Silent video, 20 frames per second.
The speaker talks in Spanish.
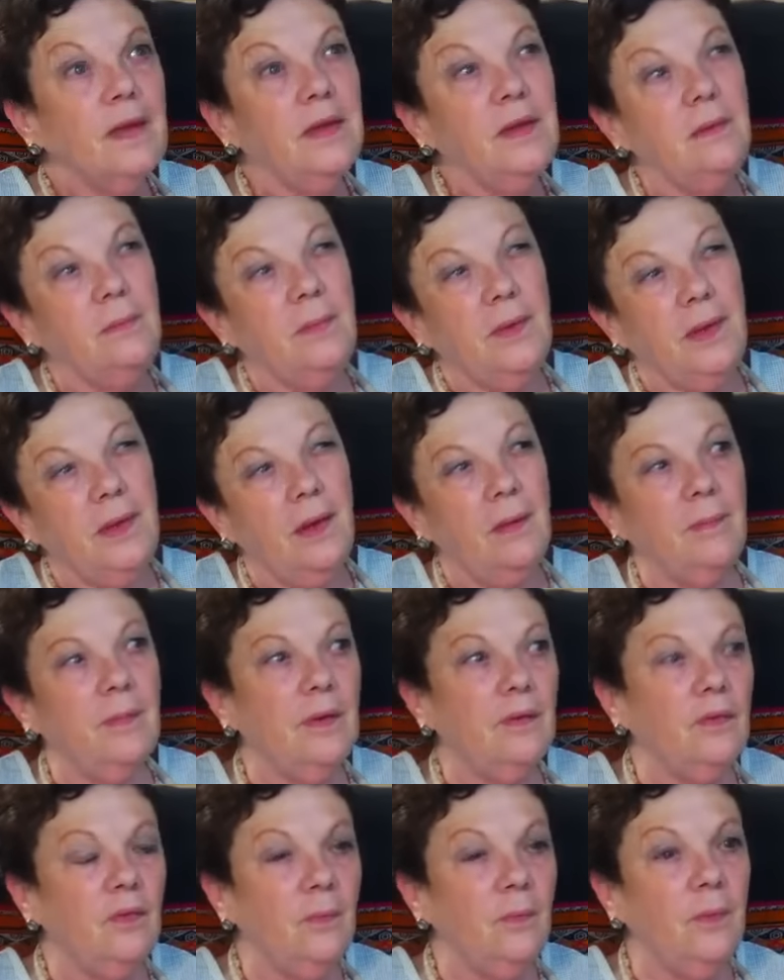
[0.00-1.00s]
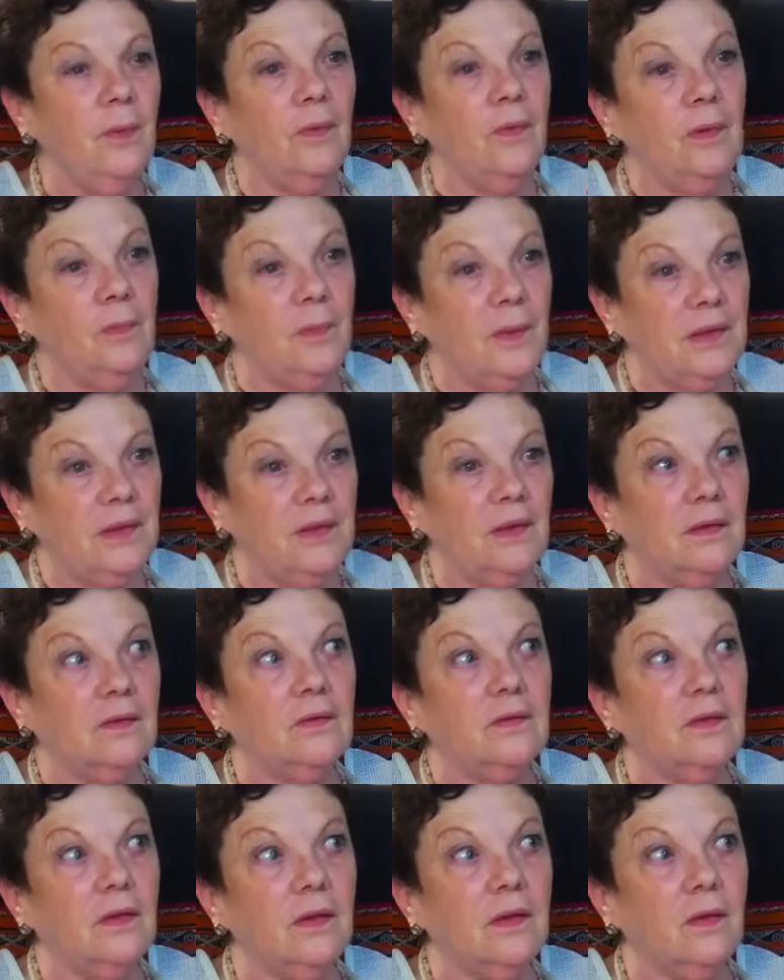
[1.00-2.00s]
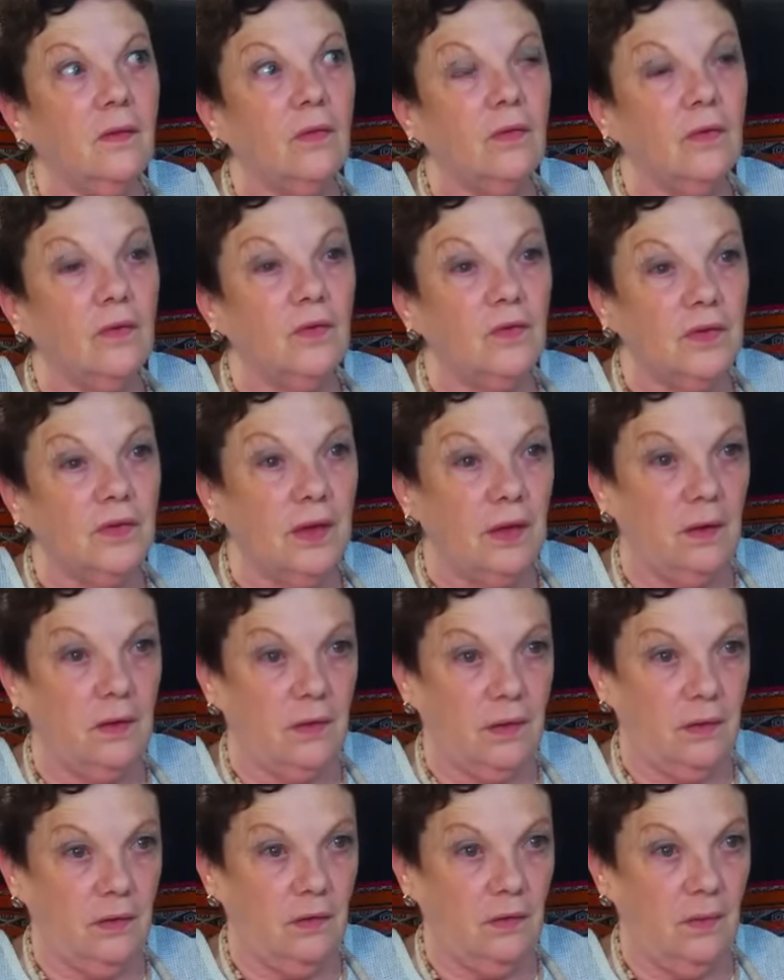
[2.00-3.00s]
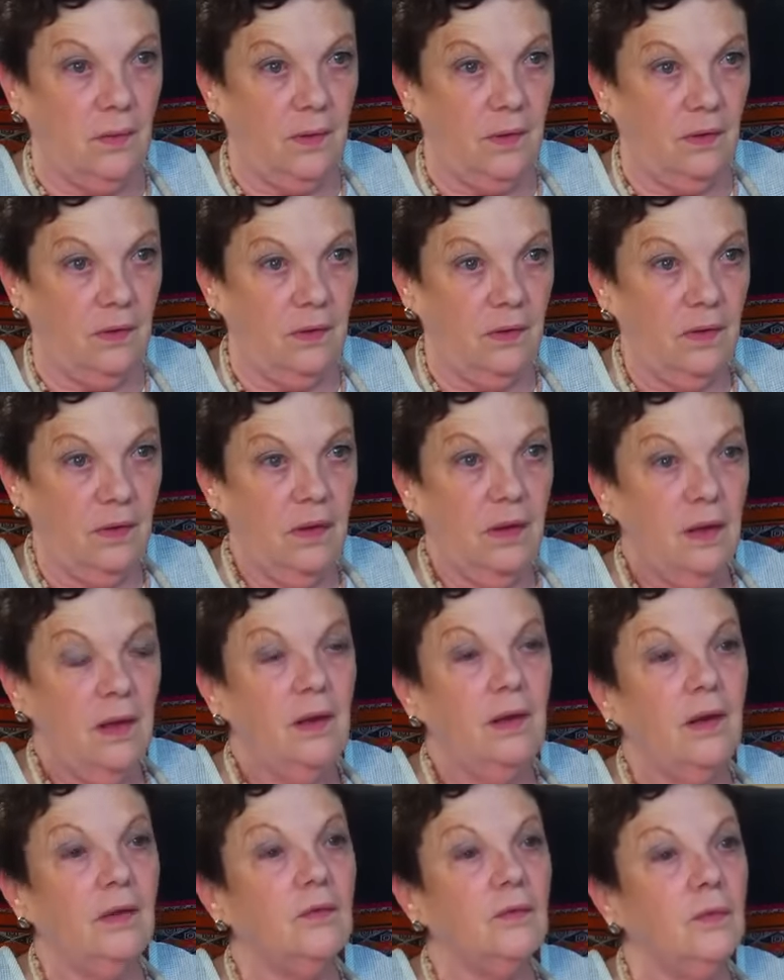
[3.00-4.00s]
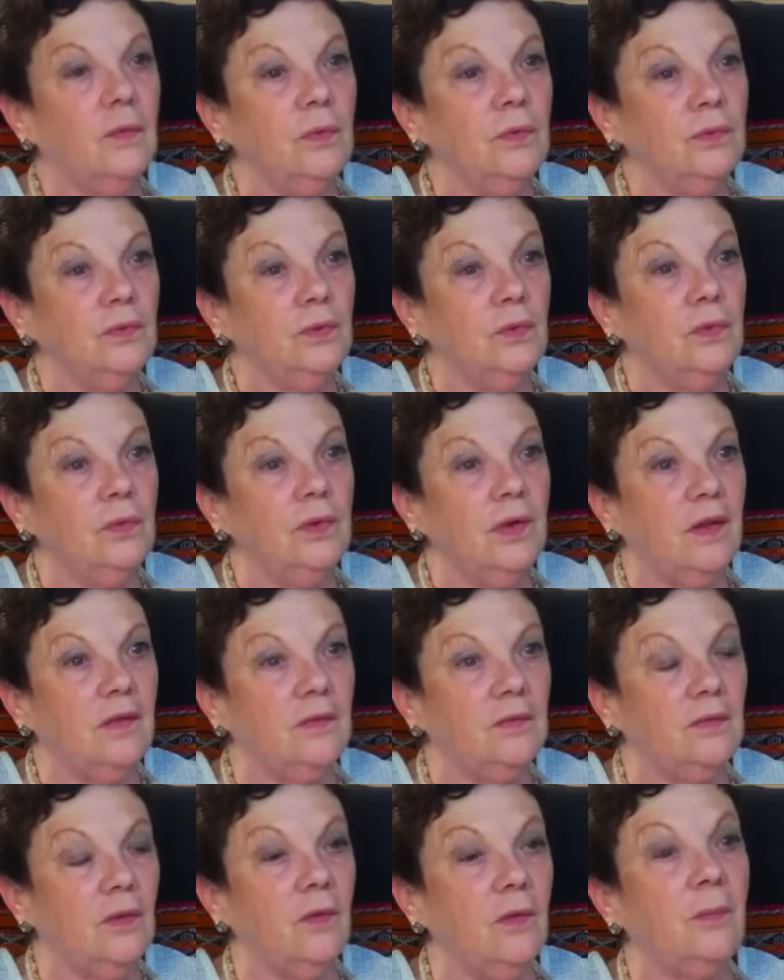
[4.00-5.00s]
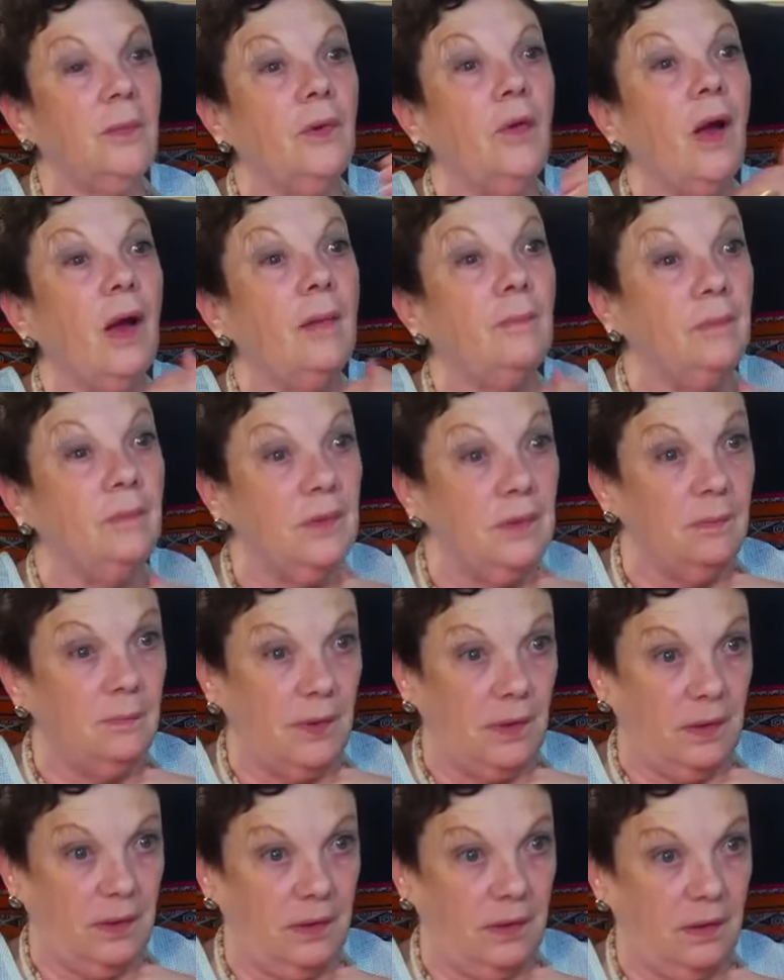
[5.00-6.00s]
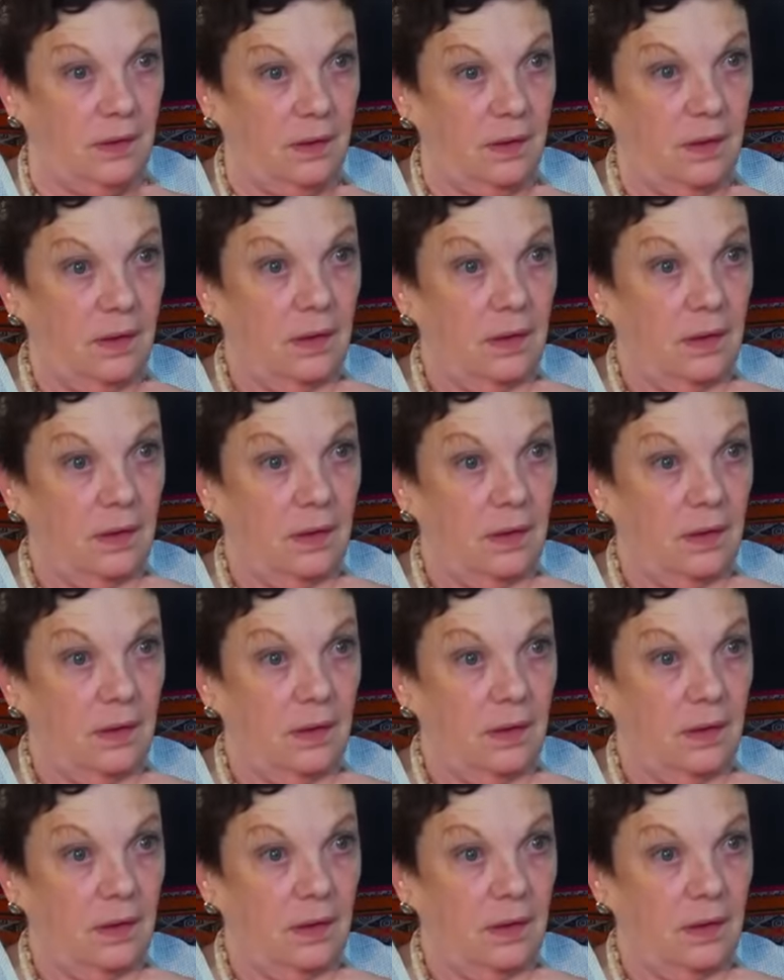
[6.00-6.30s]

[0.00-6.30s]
Y mi cámara es un poco el pretexto de conocer lo que yo veo, las culturas y todo, pero a mi manera.